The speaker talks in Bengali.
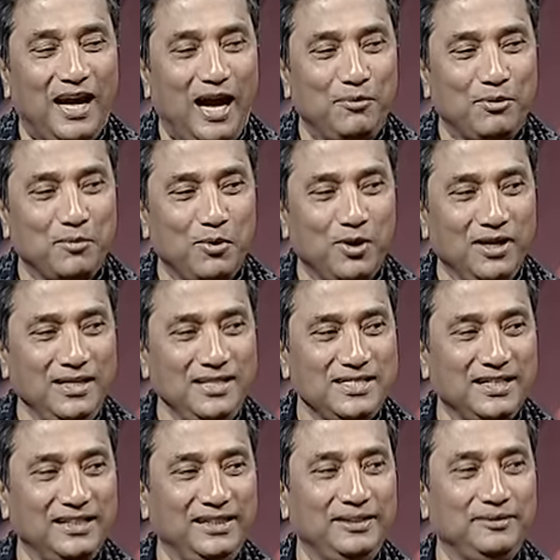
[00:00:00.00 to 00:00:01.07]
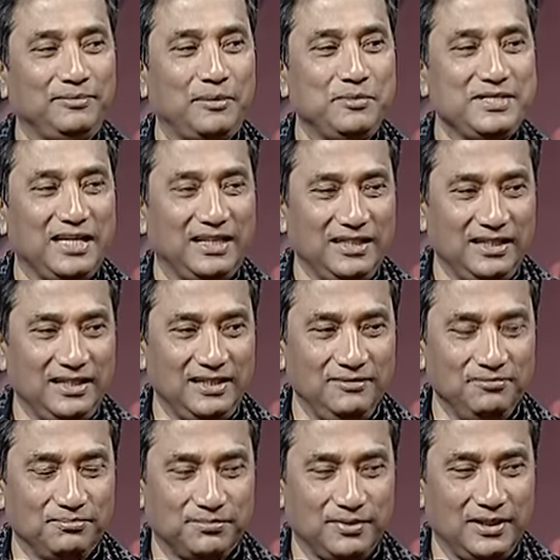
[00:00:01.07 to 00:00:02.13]
আমার মনে হয় যে আমি জানি না
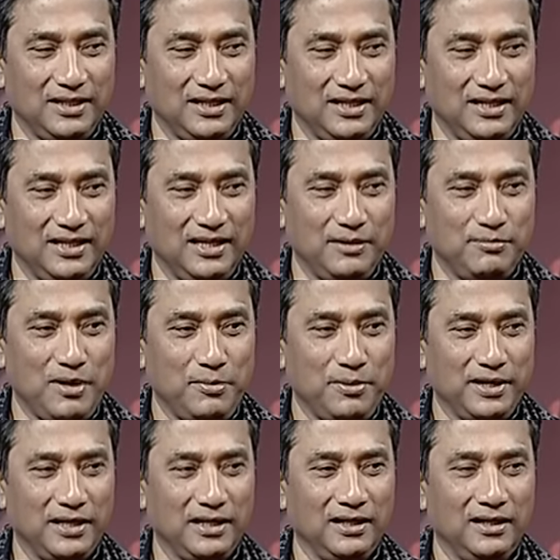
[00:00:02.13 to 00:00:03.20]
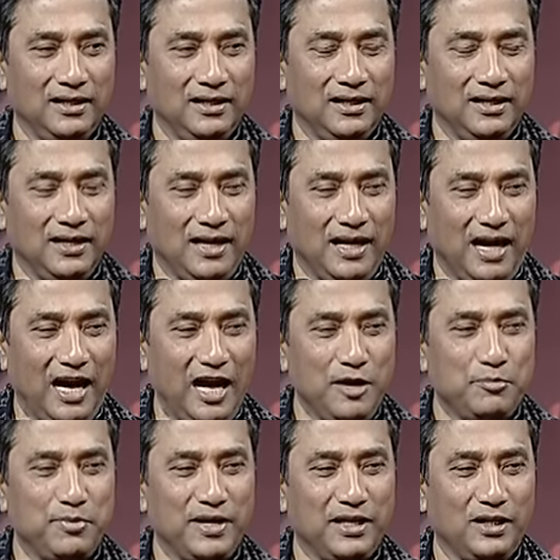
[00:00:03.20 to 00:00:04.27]
এভাবে
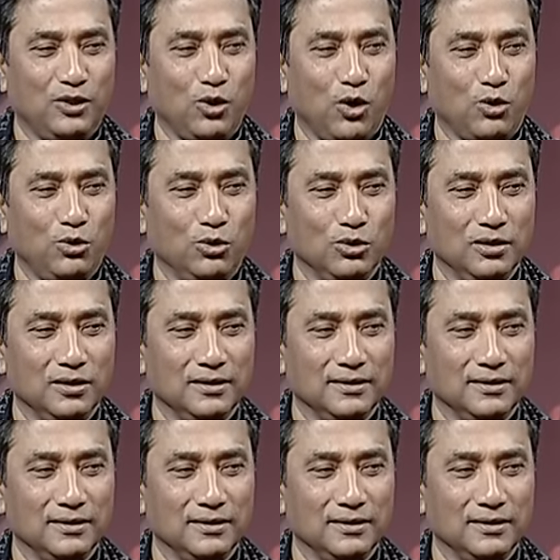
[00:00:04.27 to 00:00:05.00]
হাইব্রিড দখল